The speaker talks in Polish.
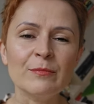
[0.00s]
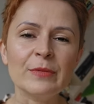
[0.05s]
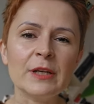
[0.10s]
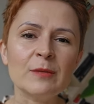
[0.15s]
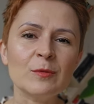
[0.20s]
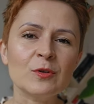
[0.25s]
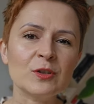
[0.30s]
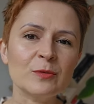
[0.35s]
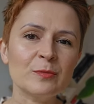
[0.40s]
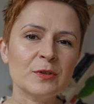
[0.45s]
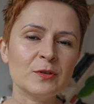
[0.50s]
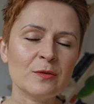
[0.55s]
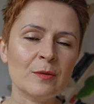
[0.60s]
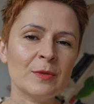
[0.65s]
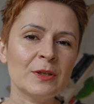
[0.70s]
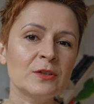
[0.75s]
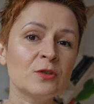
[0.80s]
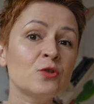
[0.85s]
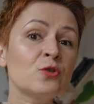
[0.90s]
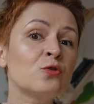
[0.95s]
Biel może być
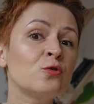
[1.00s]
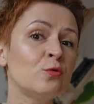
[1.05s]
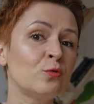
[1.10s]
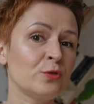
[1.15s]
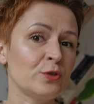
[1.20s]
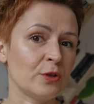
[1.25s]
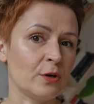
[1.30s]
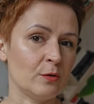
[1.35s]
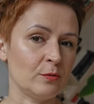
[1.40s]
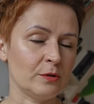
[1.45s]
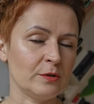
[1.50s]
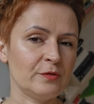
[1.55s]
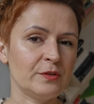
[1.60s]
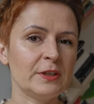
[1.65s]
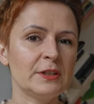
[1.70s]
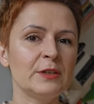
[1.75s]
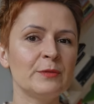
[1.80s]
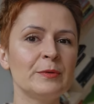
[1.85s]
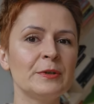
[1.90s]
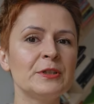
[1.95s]
złamany żółcią i
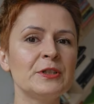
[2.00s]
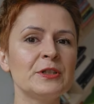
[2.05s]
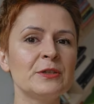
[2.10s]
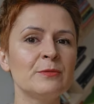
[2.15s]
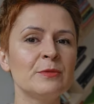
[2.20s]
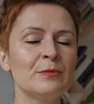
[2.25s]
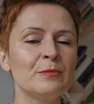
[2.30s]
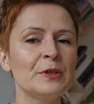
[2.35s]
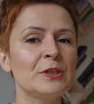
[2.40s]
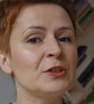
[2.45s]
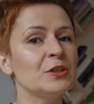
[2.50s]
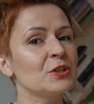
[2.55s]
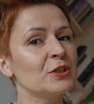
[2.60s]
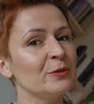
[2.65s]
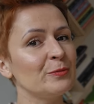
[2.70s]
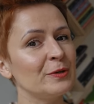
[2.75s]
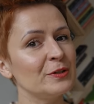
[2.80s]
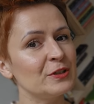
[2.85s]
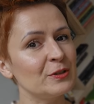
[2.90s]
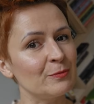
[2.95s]
wtedy będziemy mieć,
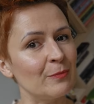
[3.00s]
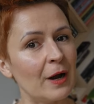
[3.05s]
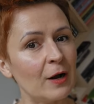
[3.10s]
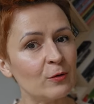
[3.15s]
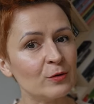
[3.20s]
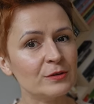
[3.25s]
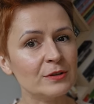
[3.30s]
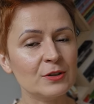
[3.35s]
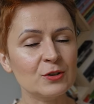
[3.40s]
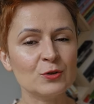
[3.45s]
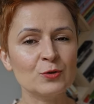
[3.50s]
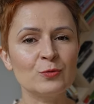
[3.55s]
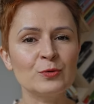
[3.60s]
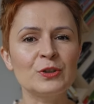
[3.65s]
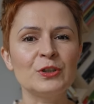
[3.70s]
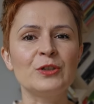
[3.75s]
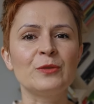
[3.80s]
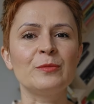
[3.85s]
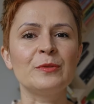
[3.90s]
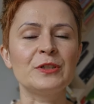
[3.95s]
jeżeli będzie mało tej
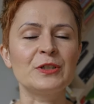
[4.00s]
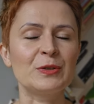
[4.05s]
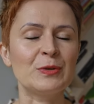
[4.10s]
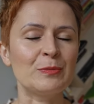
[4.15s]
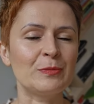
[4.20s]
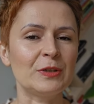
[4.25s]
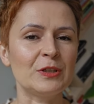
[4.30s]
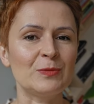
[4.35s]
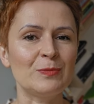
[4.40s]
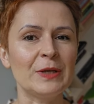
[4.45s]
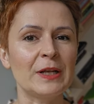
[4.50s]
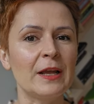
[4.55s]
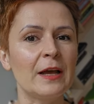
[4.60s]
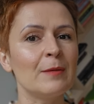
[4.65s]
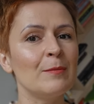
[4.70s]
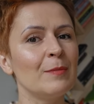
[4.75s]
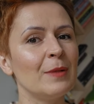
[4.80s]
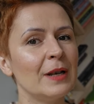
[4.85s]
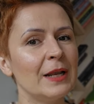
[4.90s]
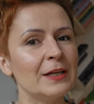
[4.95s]
żółci, to będziemy mieć biele
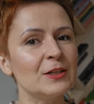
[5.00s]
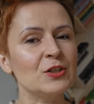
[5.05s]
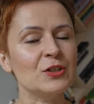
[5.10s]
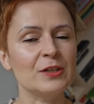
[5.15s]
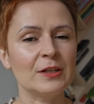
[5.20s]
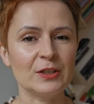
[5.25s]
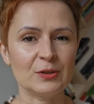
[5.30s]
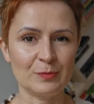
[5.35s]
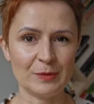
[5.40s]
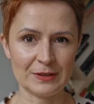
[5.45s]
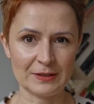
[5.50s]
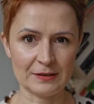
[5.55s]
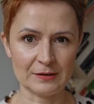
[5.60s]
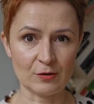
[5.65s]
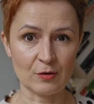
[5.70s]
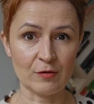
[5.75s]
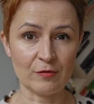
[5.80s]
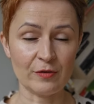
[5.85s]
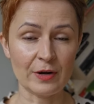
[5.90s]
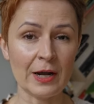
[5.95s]
mleczne,
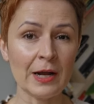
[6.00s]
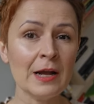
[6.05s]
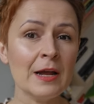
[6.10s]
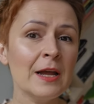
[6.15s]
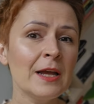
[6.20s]
śmietankowe.